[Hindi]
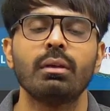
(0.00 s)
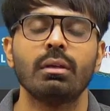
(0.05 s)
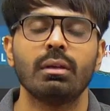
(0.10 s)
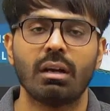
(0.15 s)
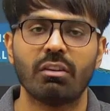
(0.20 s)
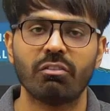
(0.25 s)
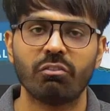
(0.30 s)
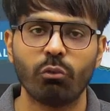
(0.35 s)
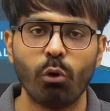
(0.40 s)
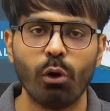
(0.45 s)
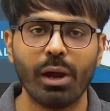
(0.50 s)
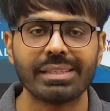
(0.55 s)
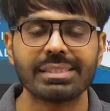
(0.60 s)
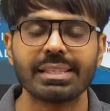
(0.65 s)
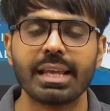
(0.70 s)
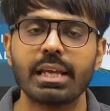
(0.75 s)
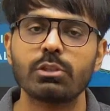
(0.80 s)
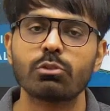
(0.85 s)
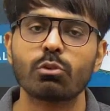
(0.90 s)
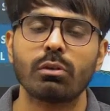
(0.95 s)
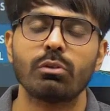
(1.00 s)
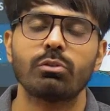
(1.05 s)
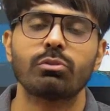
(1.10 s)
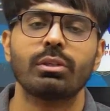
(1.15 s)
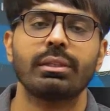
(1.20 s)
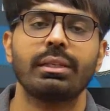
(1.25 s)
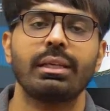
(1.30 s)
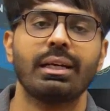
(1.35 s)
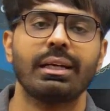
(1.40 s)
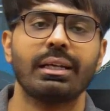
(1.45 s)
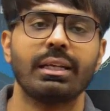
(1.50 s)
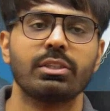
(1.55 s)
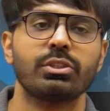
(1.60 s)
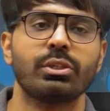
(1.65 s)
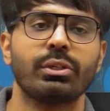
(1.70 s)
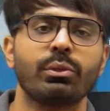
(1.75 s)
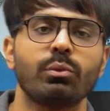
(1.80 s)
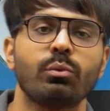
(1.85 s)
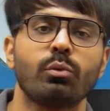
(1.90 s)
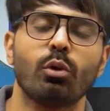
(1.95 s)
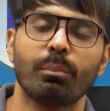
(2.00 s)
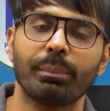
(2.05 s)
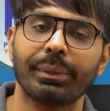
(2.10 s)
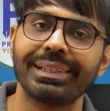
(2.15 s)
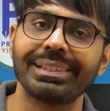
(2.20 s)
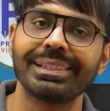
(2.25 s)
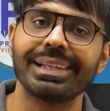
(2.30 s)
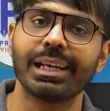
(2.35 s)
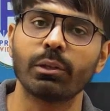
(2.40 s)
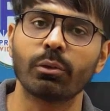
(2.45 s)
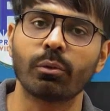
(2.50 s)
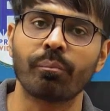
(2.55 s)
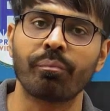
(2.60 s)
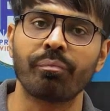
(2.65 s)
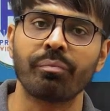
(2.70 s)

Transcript: अब वो ऐसा ही सॉल्यूशन देगा कि जीटीयू को मेल डालो